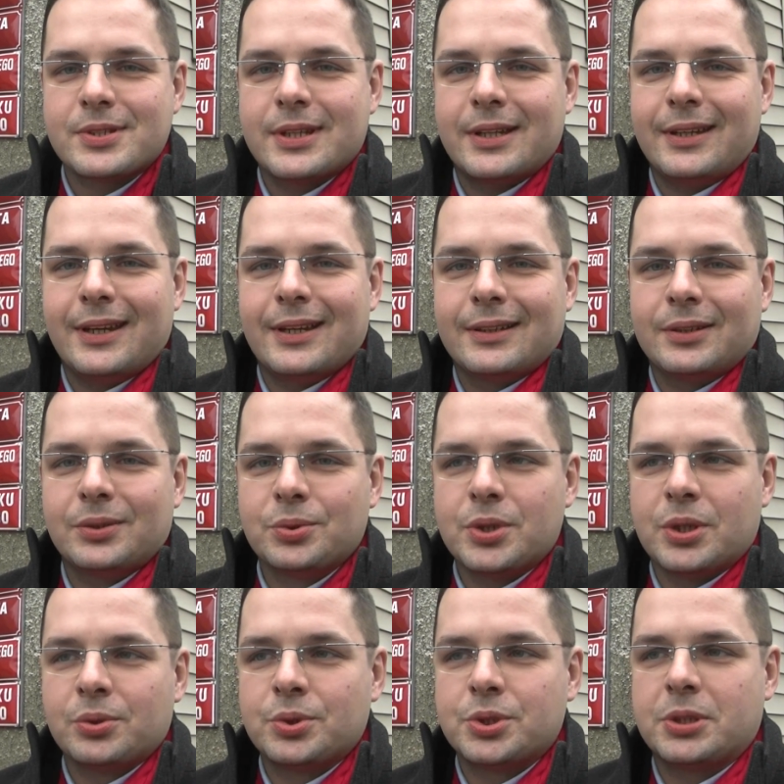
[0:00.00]
zostanie jak
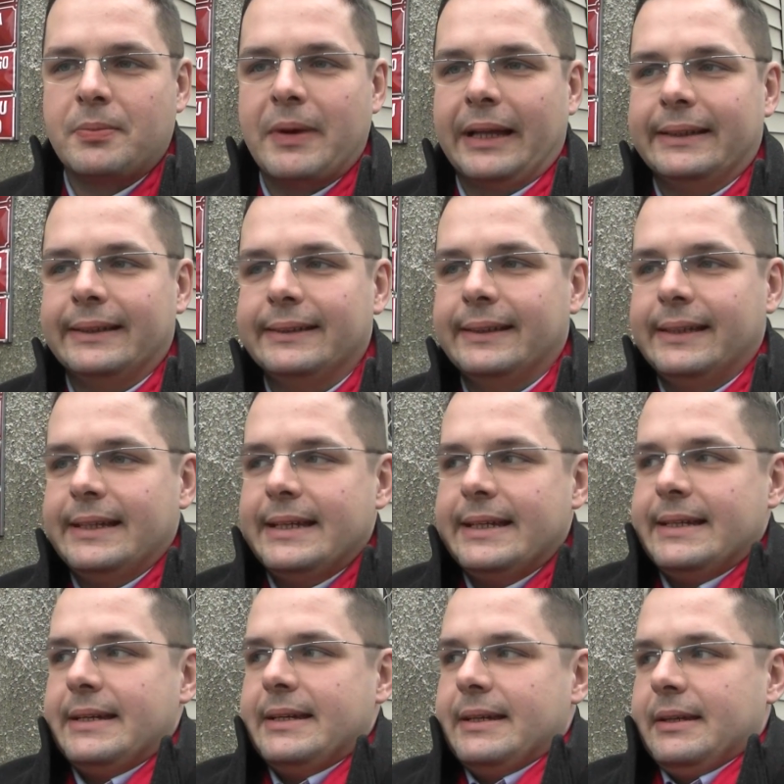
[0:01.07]
najdłużej utrzymany.
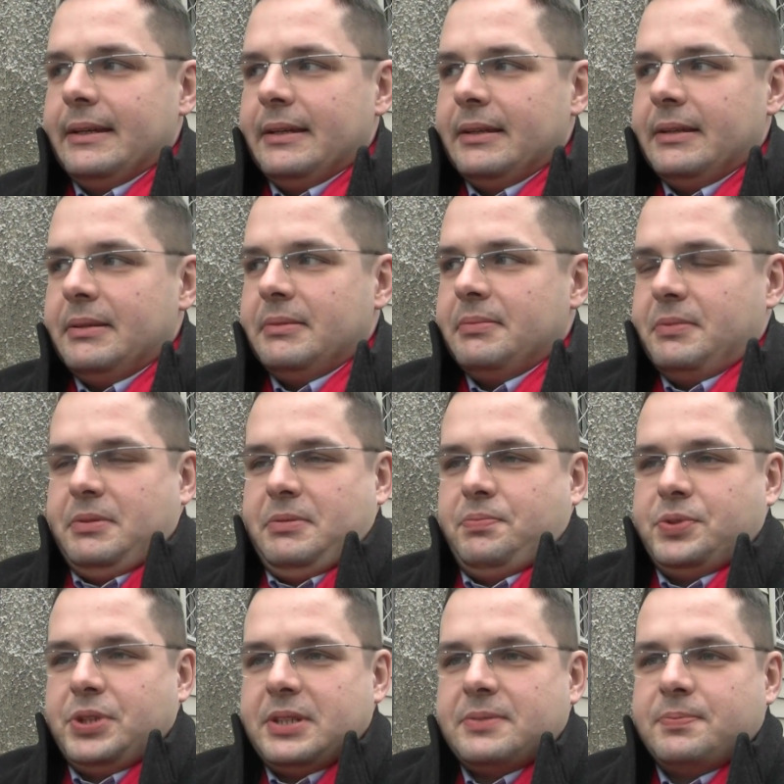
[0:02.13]
I, I,
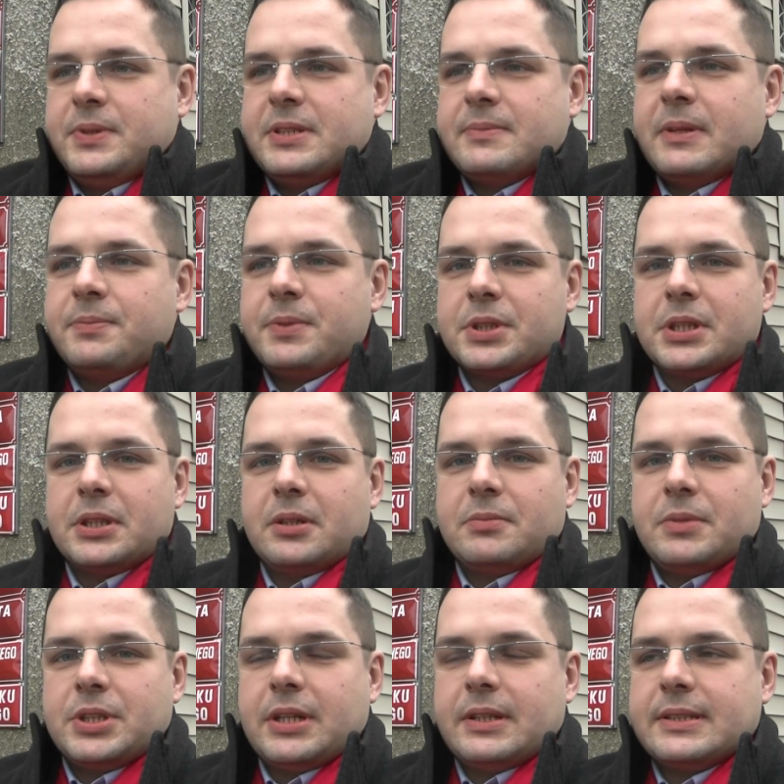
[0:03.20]
przez pryzmat
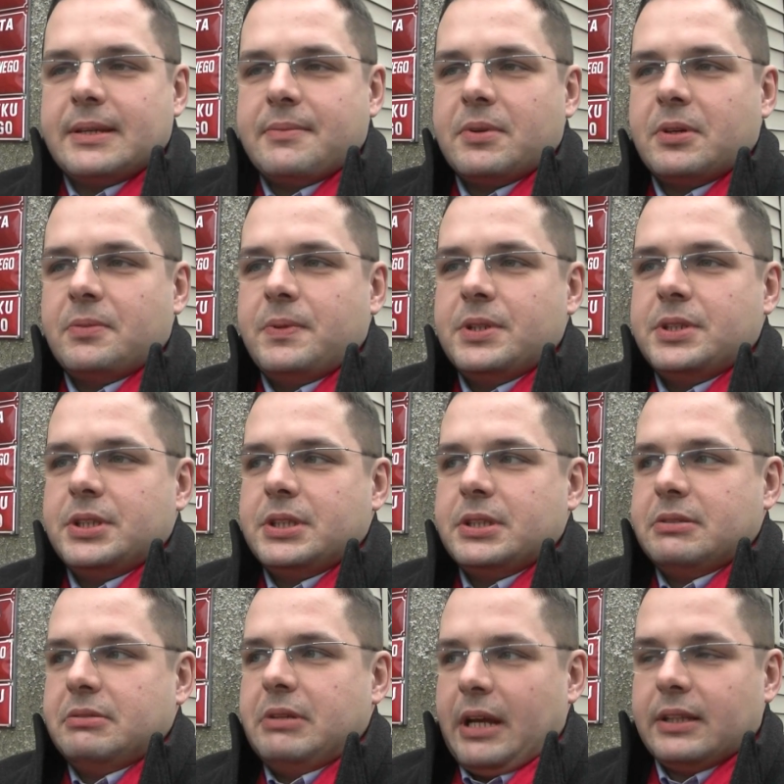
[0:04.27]
pierwszego miesiąca mogę
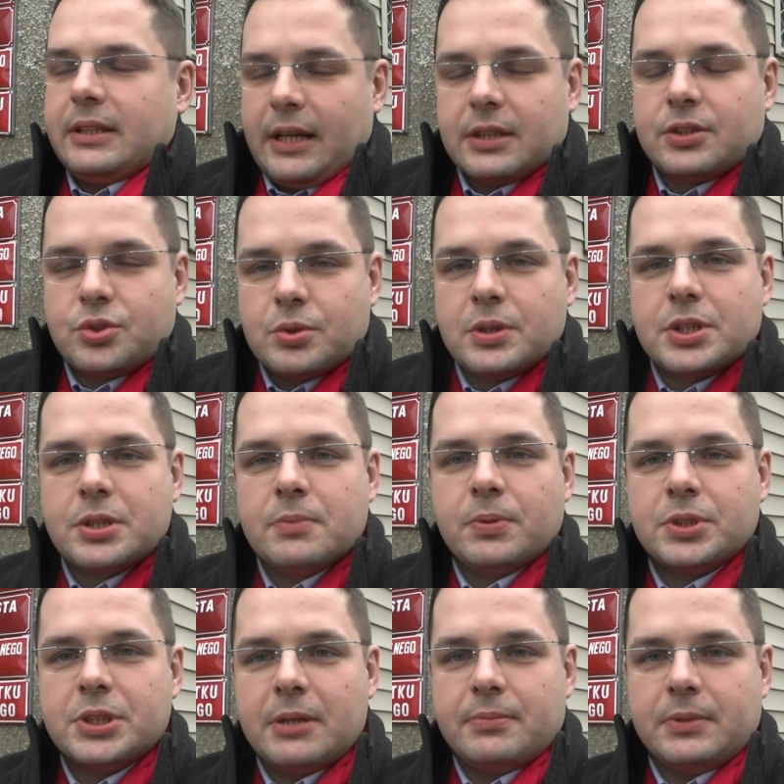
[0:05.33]
powiedzieć, ja tak czuję się
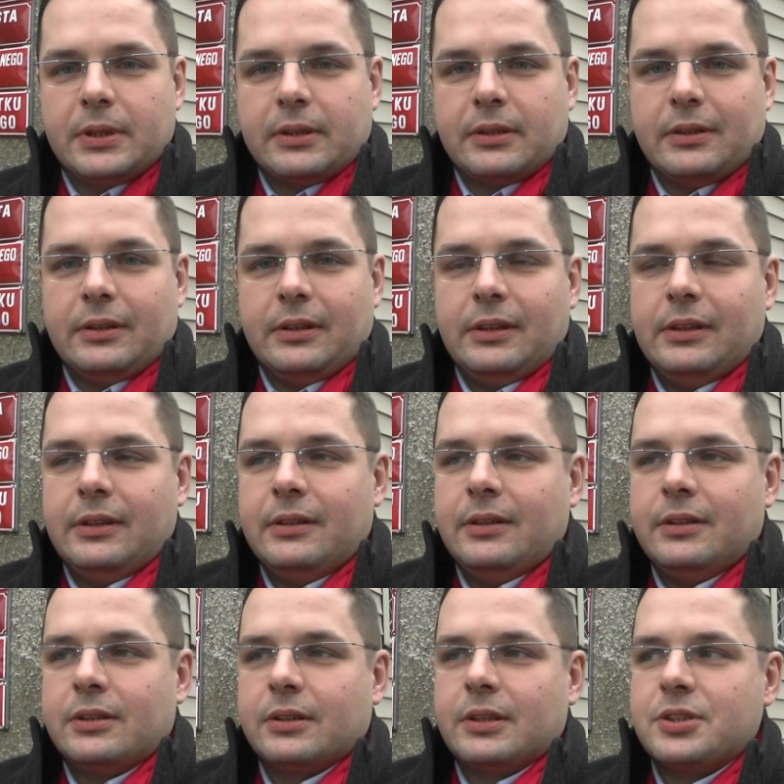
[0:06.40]
potrzebny I,
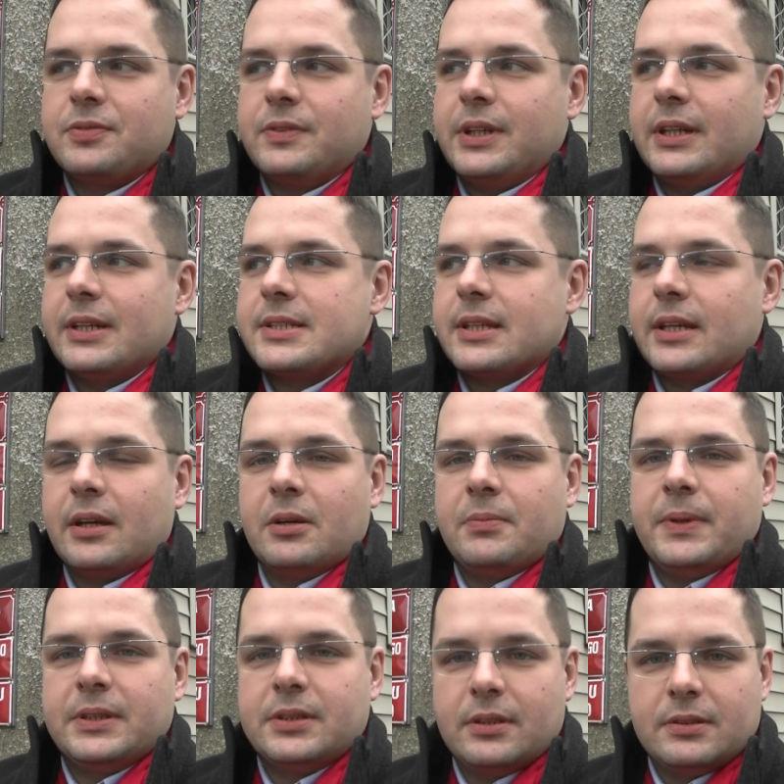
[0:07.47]
i, I, to też wynika z
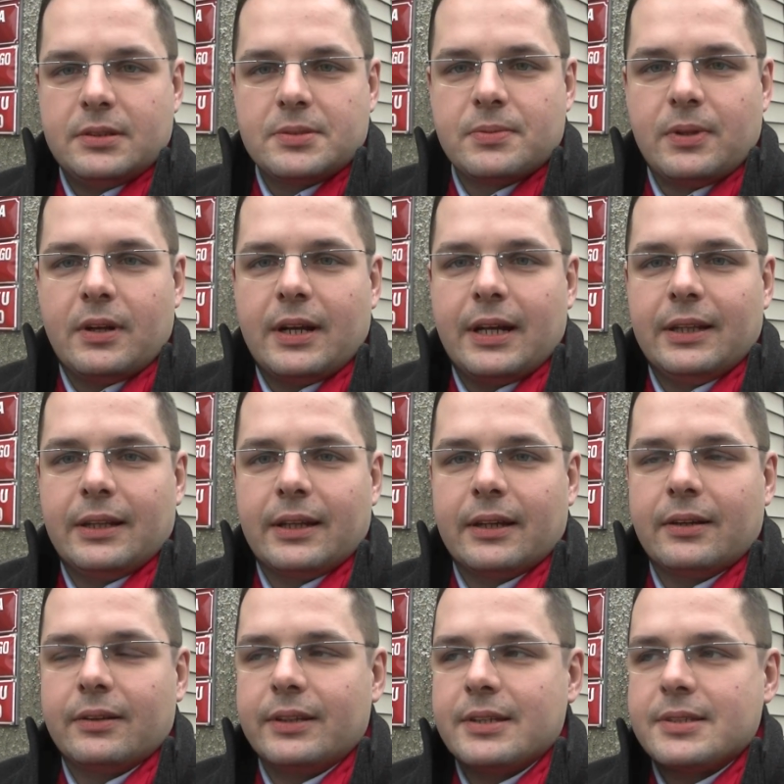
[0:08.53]
takiego patriotyzmu
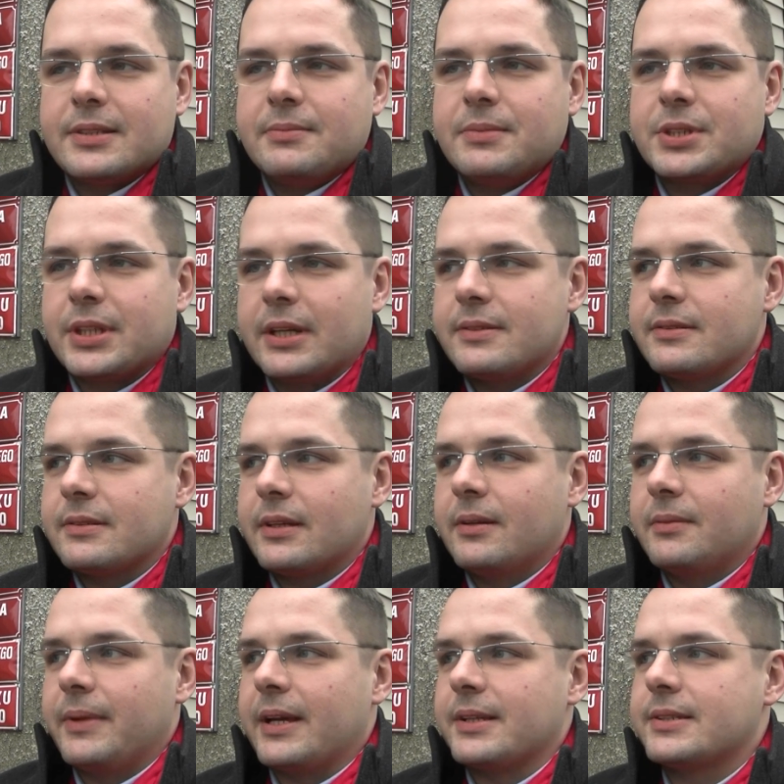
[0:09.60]
lokalnego. Jestem mieszkańcem
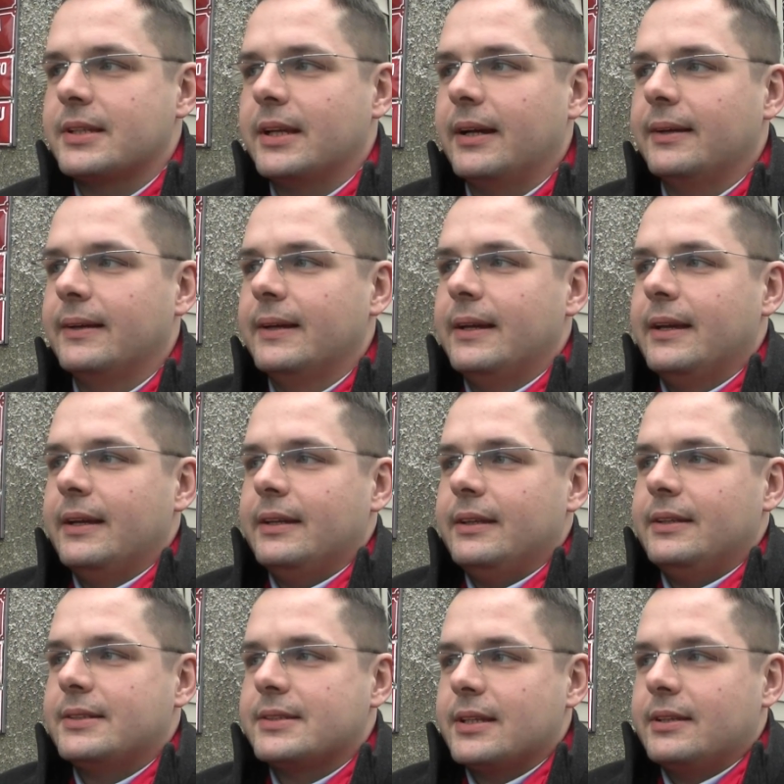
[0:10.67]
tego miasta
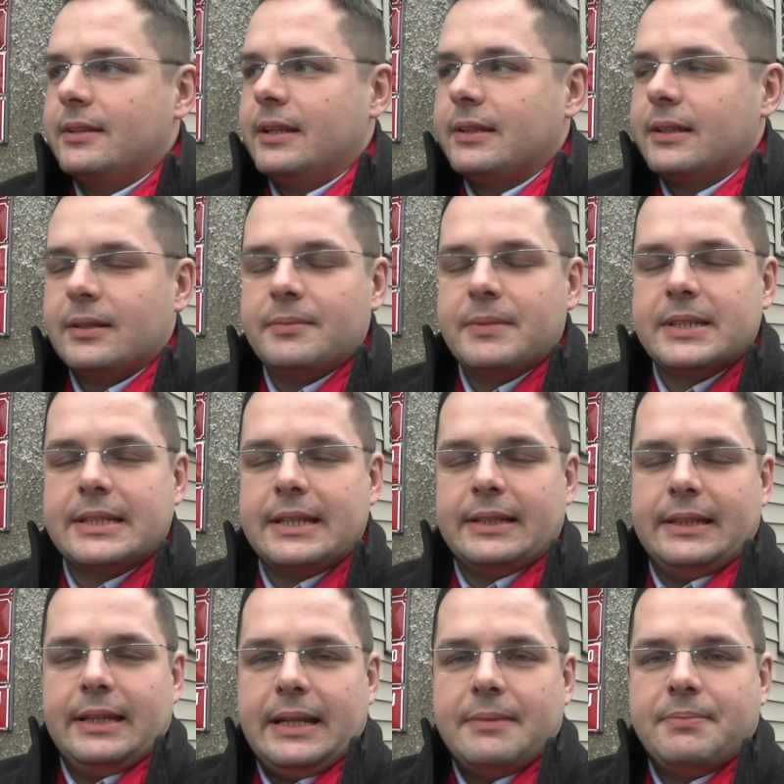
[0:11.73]
i chcę dla tego miasta
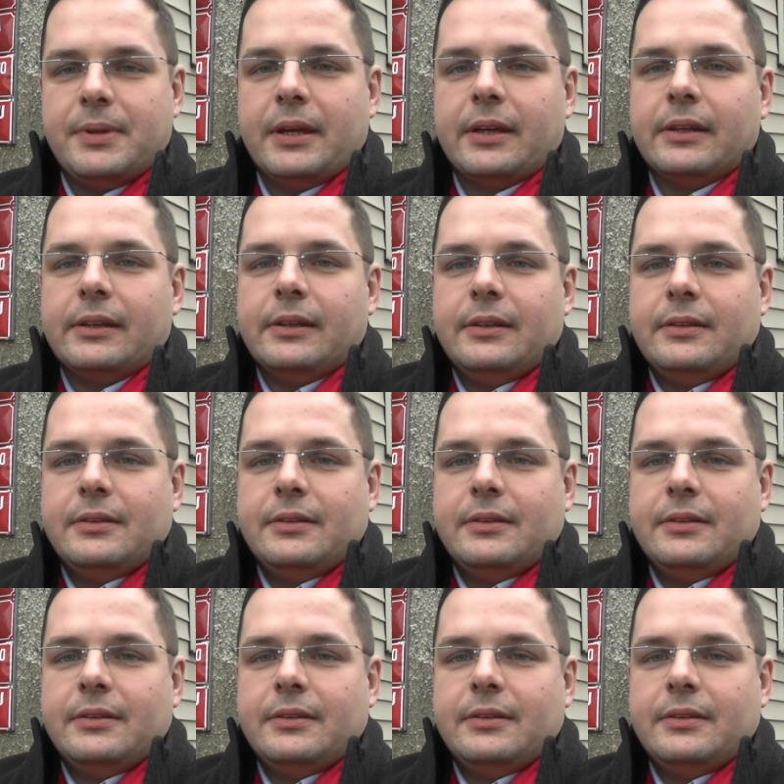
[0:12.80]
jak najlepiej.